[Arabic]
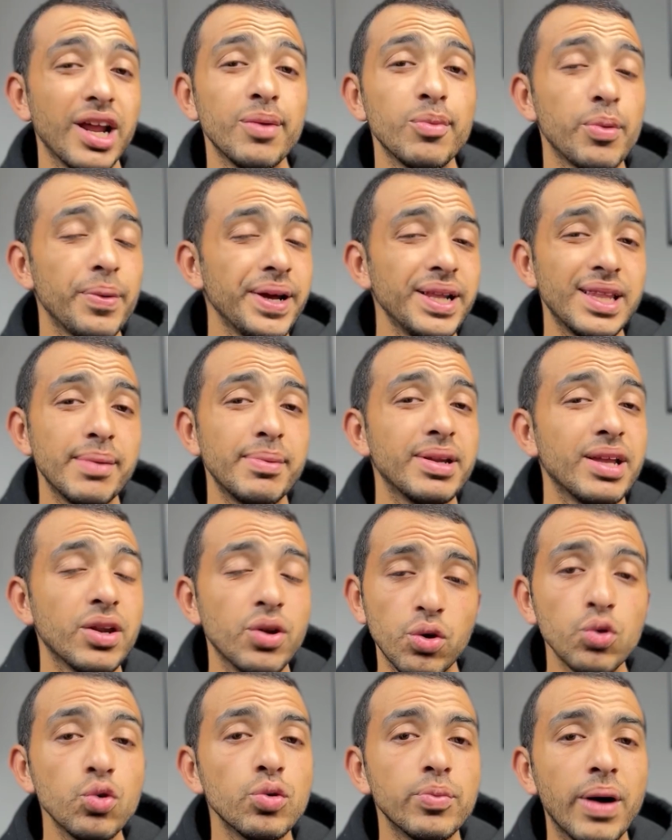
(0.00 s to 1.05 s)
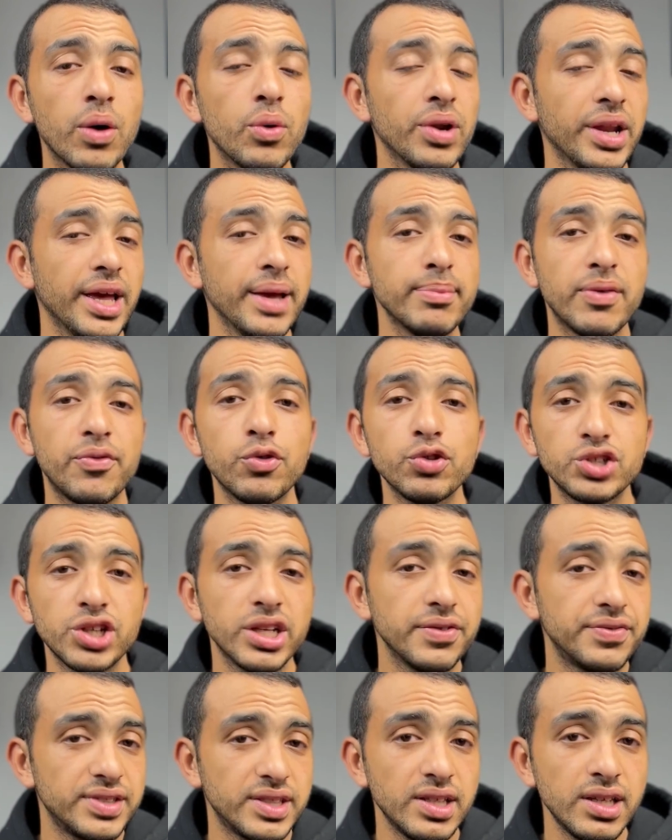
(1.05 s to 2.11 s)
المشكله الموبايل ده مليان عيوب اول عيب ما
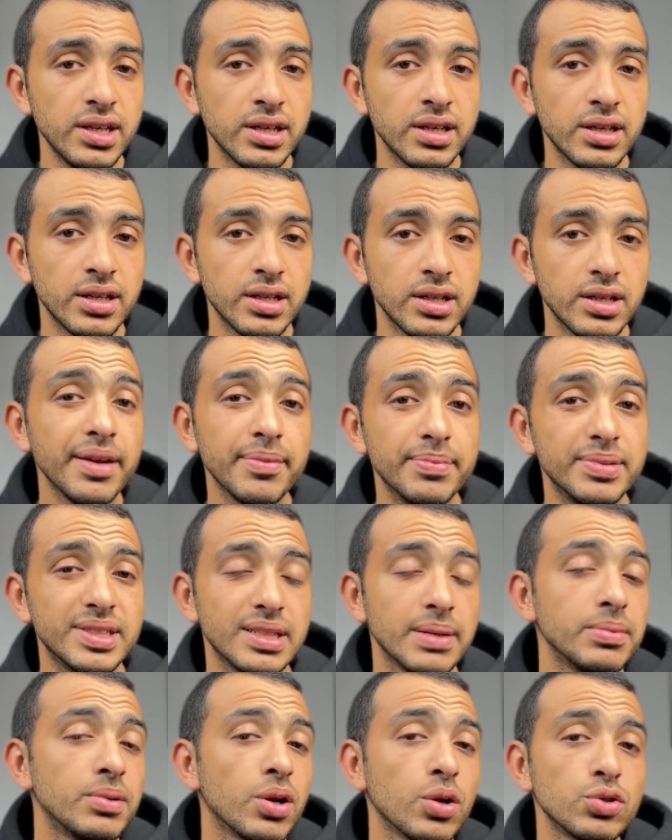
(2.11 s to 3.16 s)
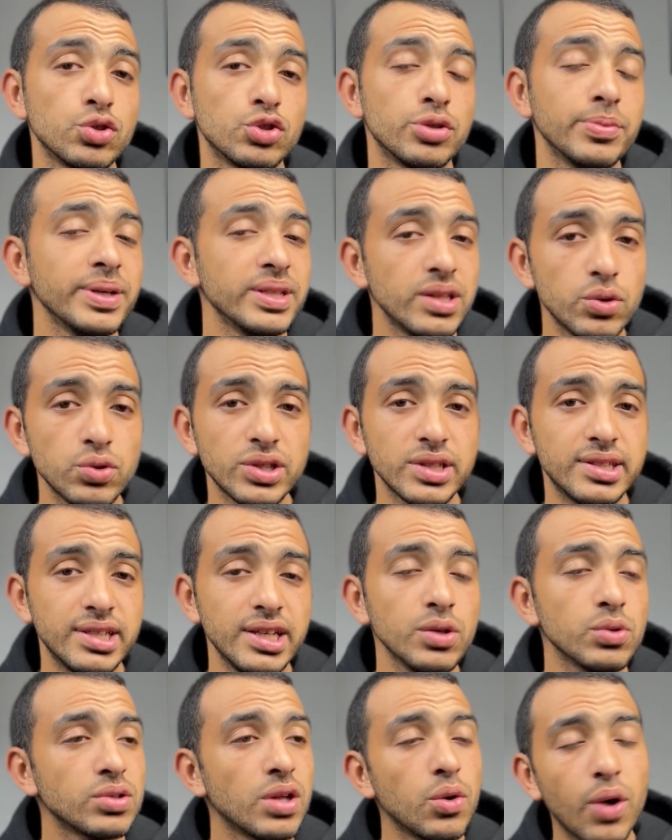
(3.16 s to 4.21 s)
فيهوش ان اف سي ثاني عيب سناب دراجون
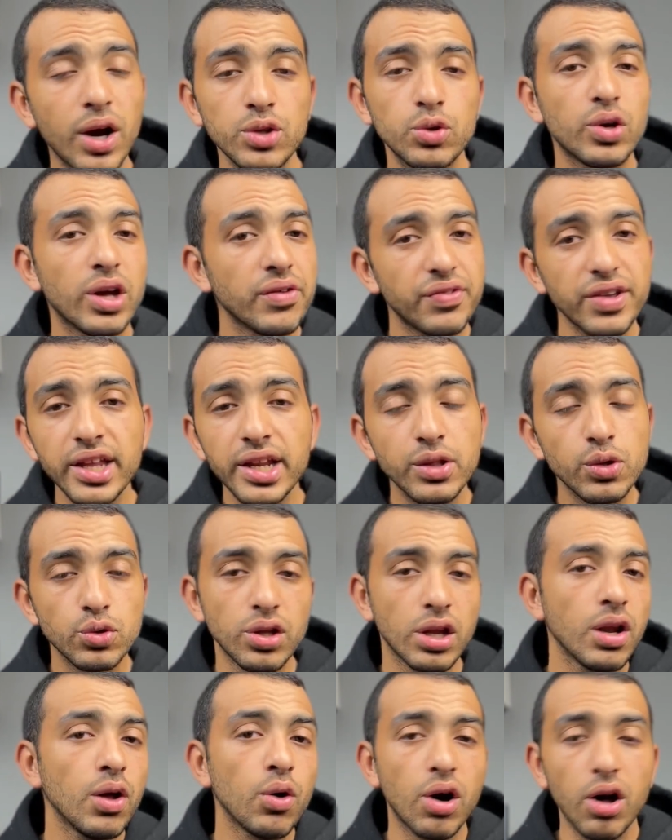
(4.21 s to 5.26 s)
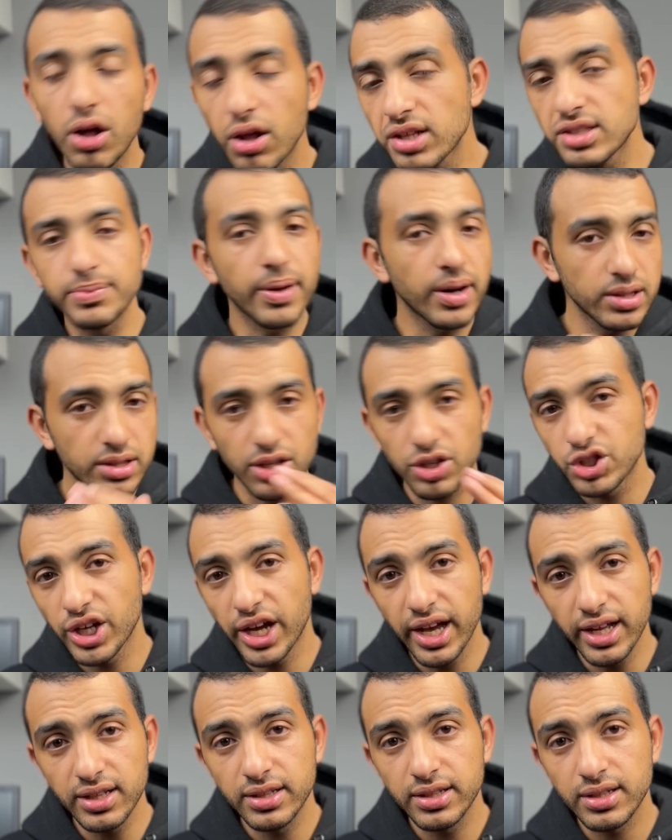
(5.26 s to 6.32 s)
662 وده لوحده كفيل انه يطلعه خالص بره
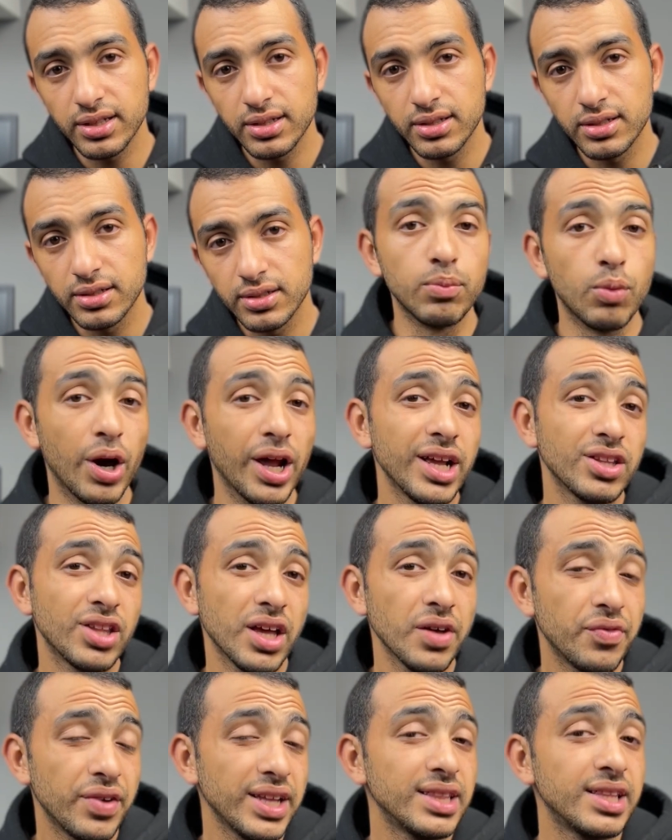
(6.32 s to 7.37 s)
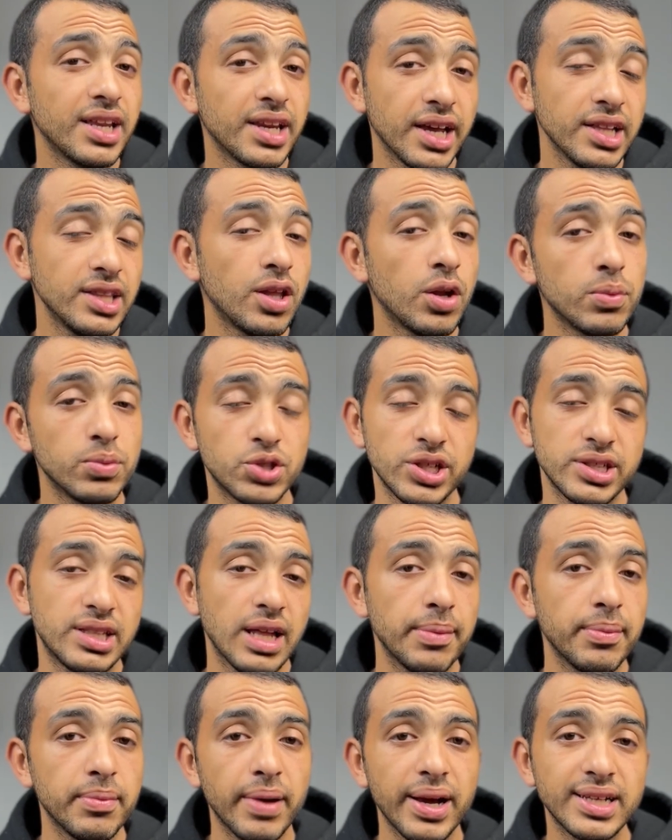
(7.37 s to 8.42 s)
الترشيحات معالج ضعيف جدا جدا ومش
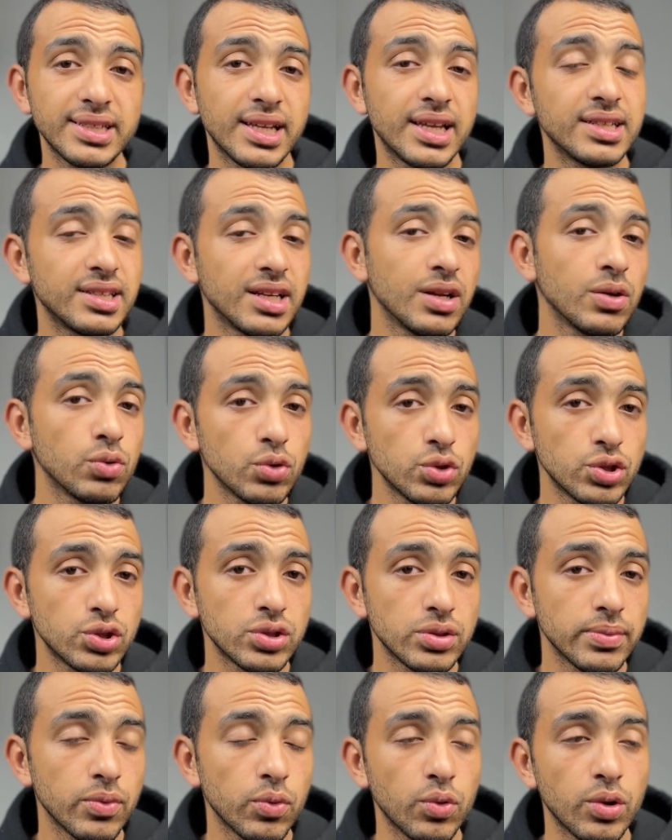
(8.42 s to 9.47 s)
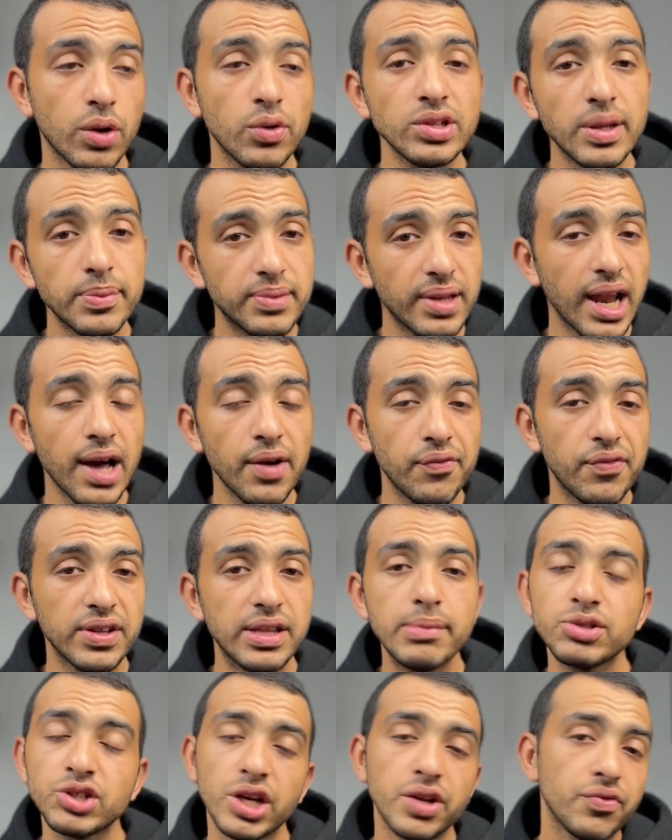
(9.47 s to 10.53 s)
هيستحمل معاك سنه سنه ونص ولو انت بتلعب
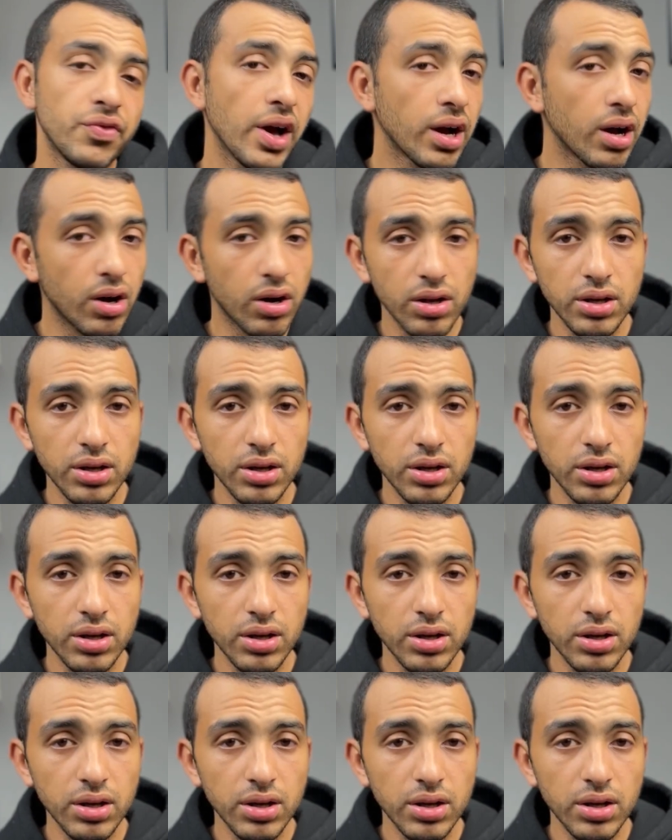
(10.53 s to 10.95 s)
فده مش هينفعك